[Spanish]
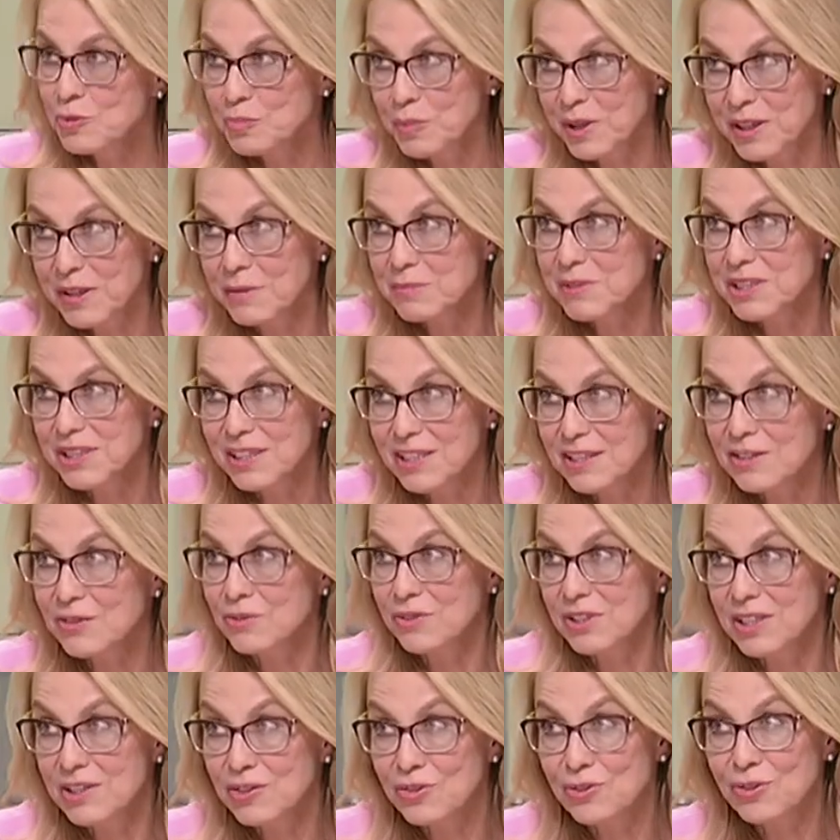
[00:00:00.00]
para mí es
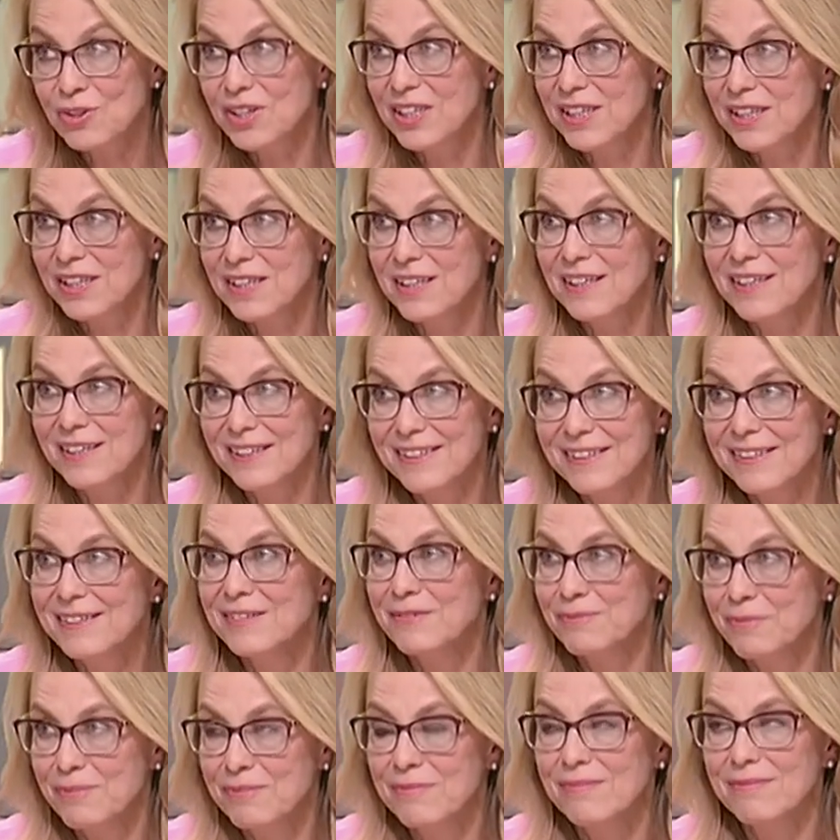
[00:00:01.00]
un hecho que
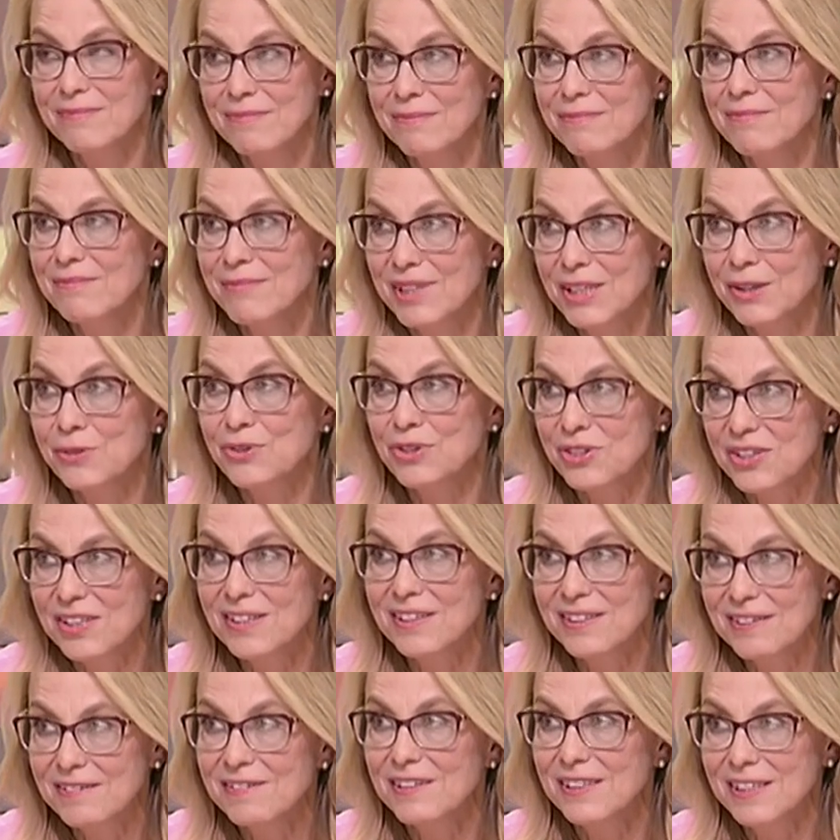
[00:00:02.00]
me gusta
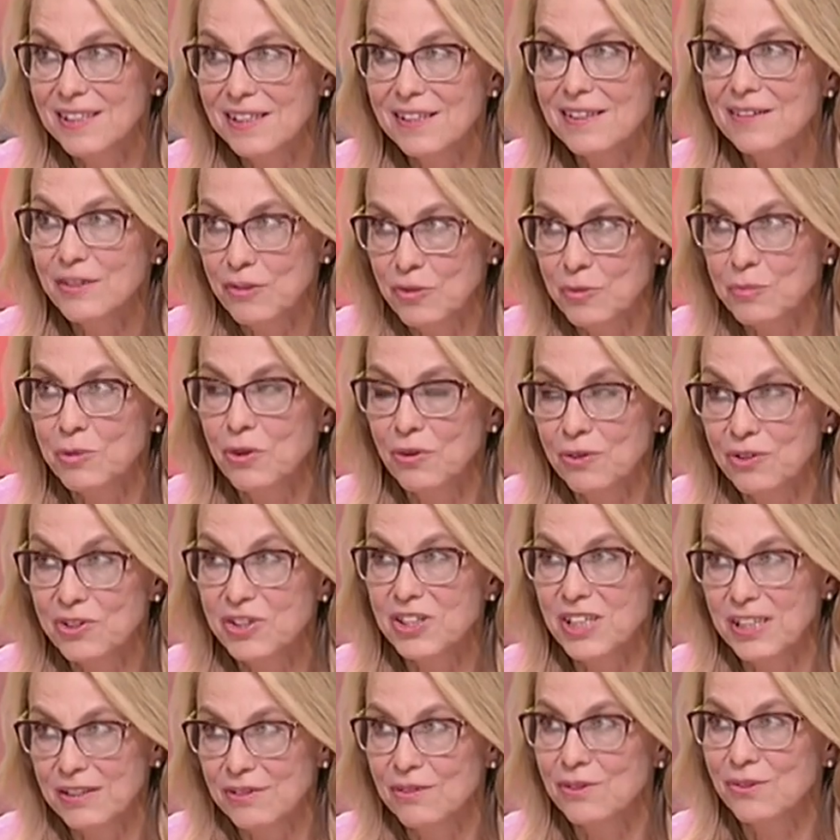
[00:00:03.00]
decir como lo
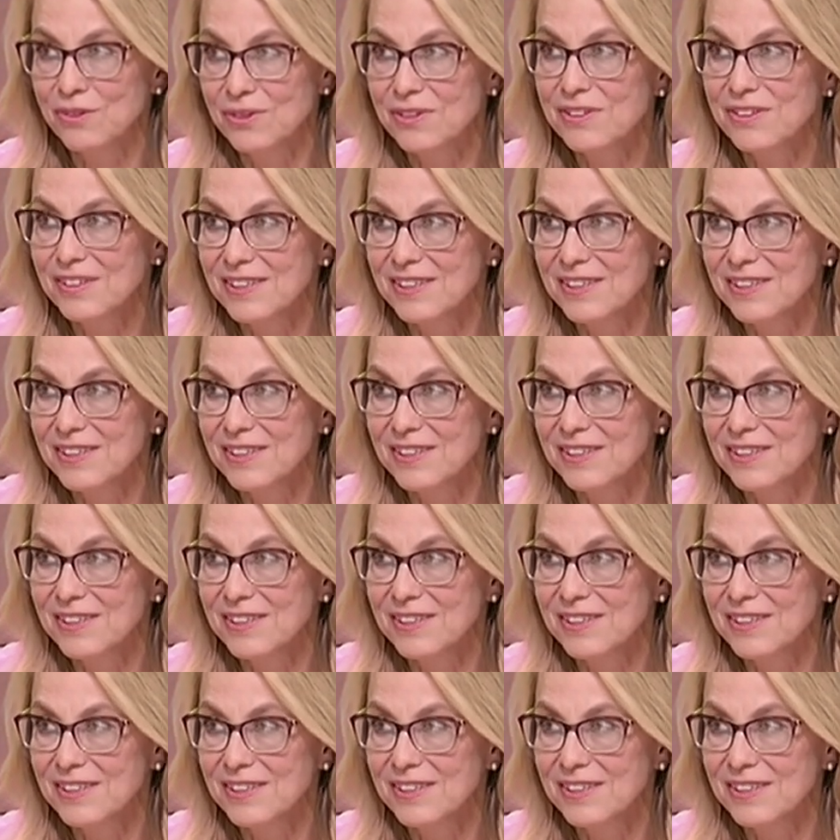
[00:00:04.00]
siento.